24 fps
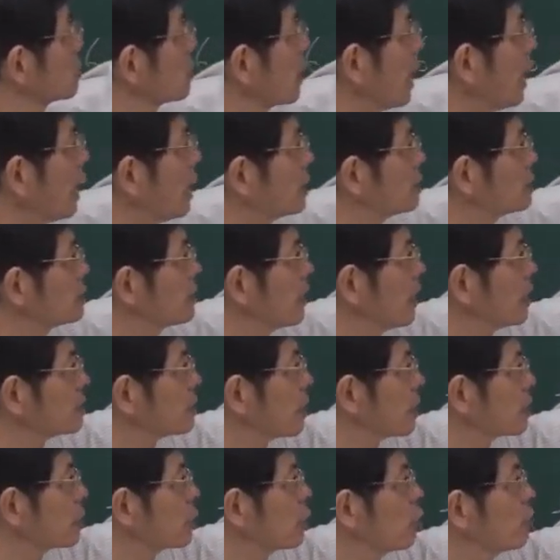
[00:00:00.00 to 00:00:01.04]
它写
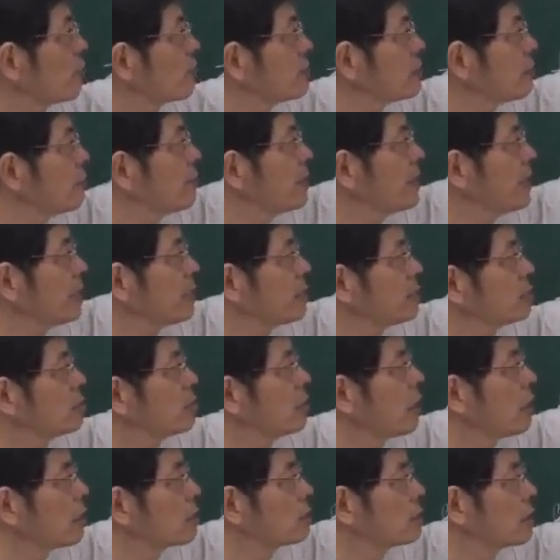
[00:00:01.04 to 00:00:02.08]
成 q 分之 p，
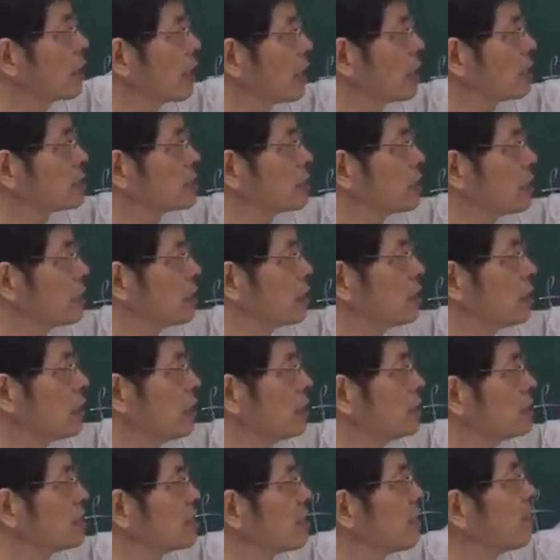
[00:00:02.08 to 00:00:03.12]
那个是
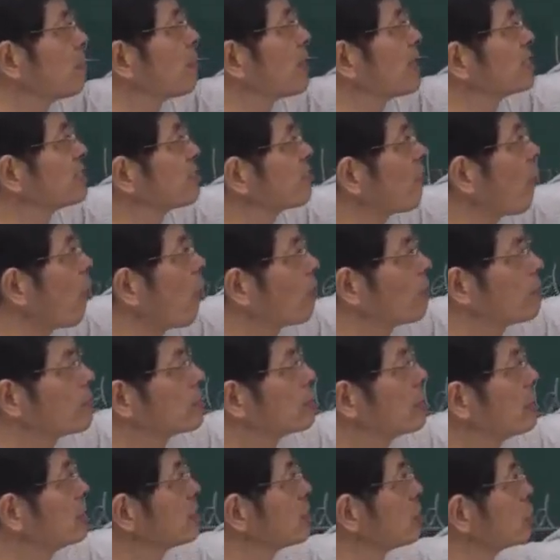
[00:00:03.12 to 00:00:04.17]
in simplest form，
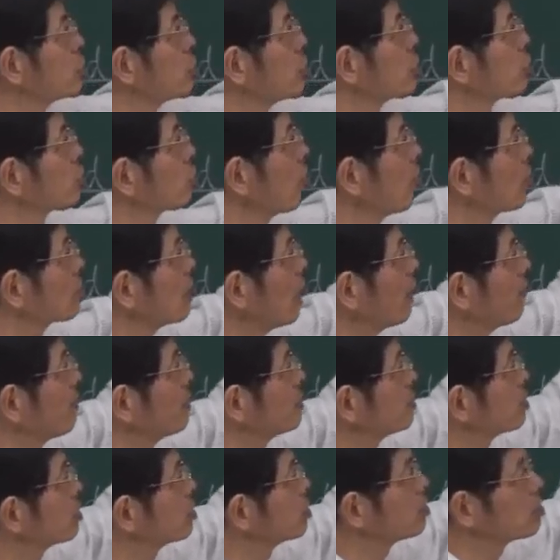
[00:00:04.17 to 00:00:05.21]
意思就是说它
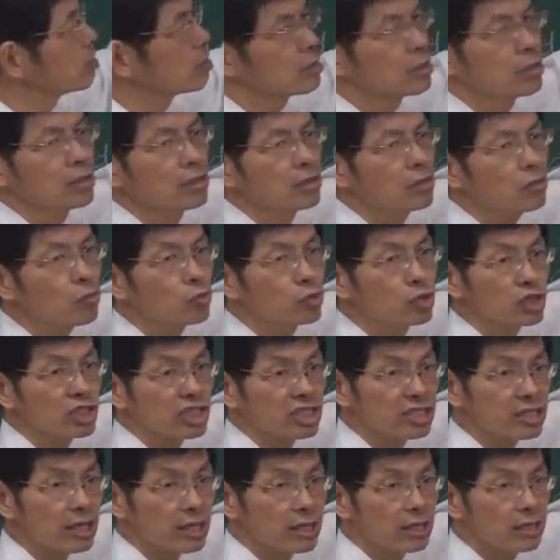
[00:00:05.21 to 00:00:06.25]
们是。互
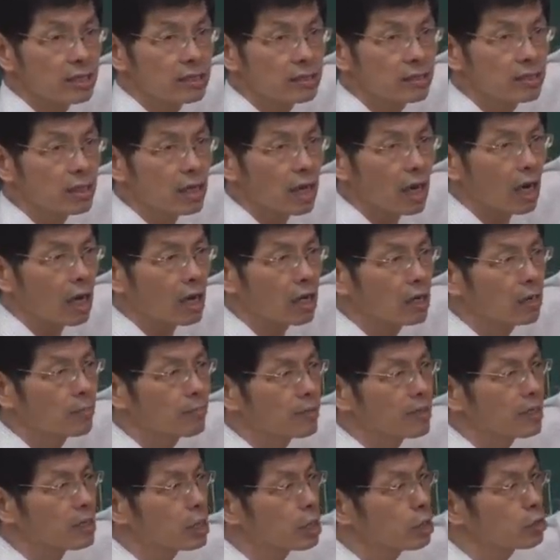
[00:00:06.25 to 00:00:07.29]
质的
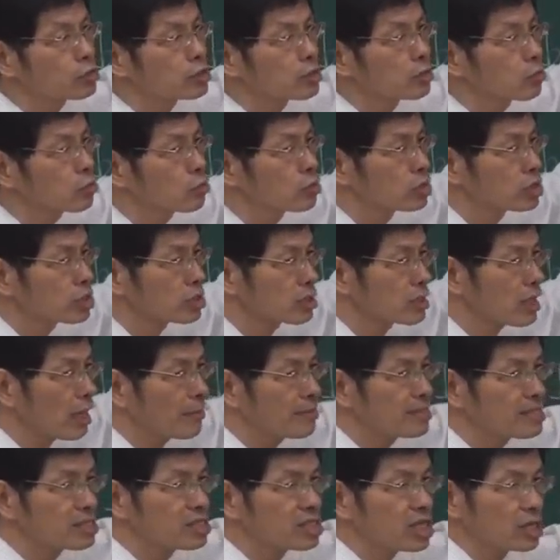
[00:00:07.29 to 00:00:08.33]
啊，p、q 是互质，它
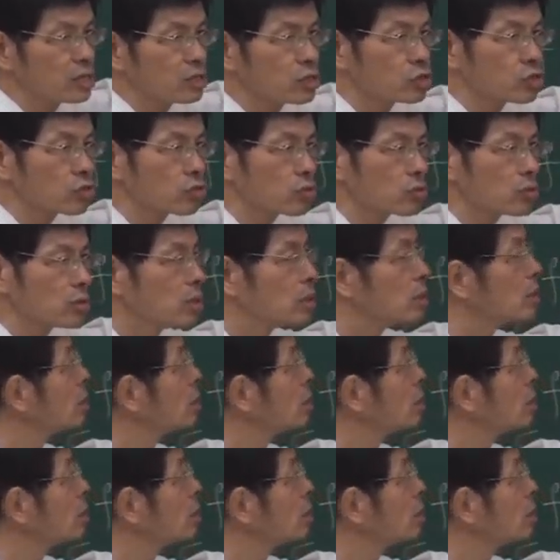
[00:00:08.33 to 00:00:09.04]
们是整数，